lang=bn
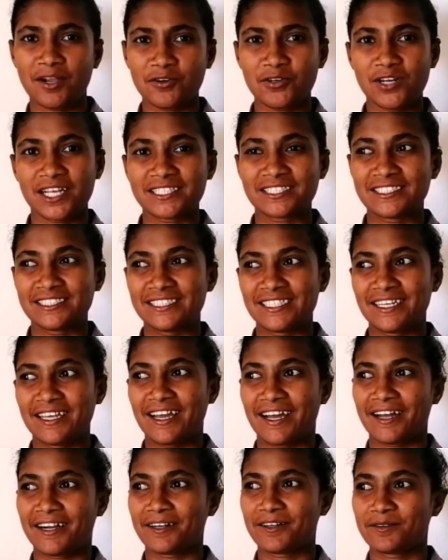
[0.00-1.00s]
ভালো লাগতেছে
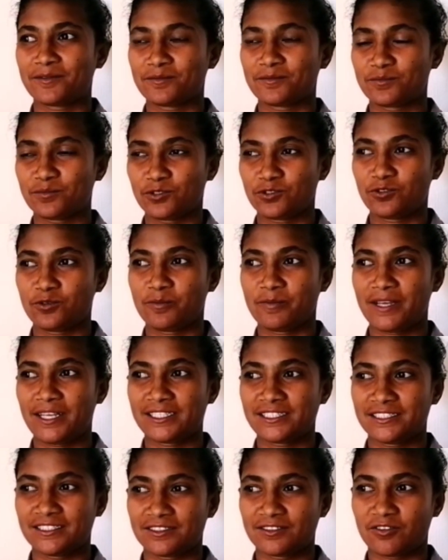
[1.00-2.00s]
আর প্রথম
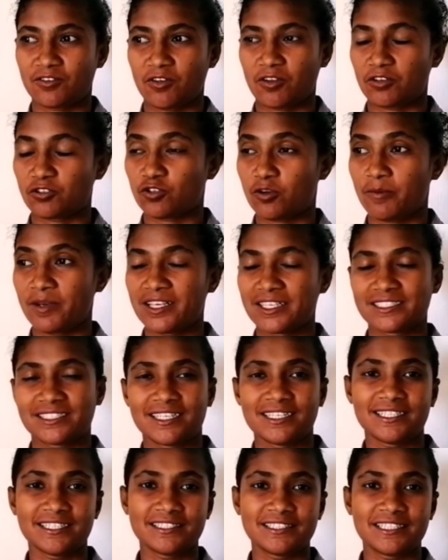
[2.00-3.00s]
ম্যাচ সবাই
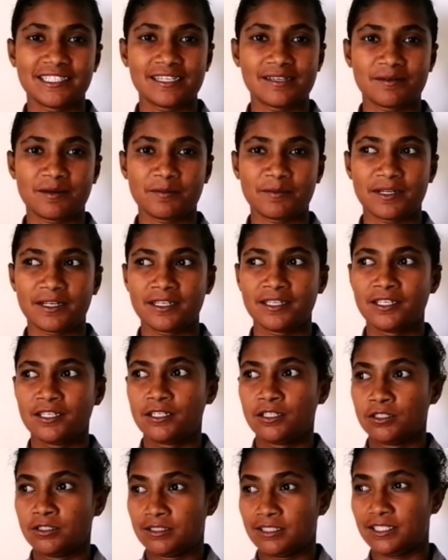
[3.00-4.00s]
এক্সাইটেড ছিলাম আমরা
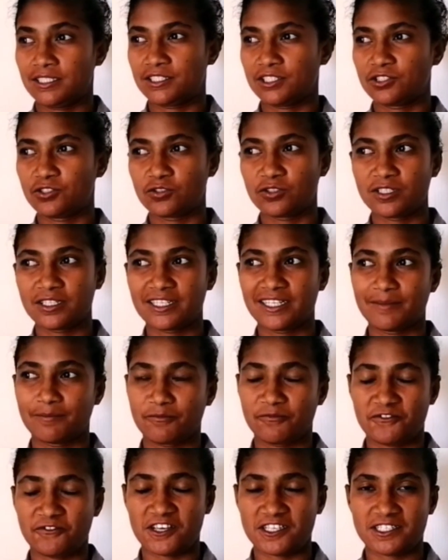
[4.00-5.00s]
দেশের জন্য
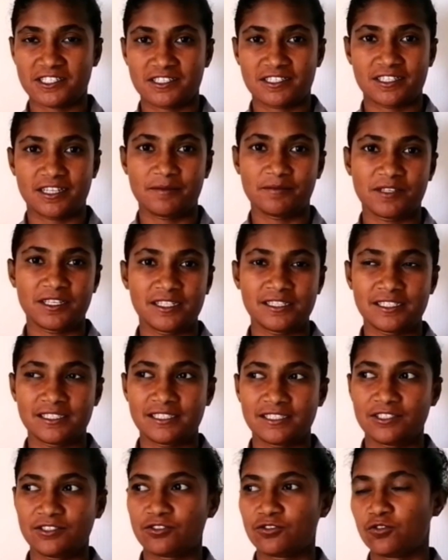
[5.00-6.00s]
ফার্স্ট টাইম
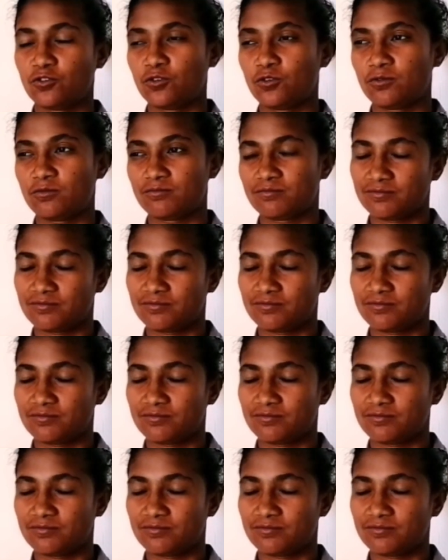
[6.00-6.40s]
খেলতেছি তো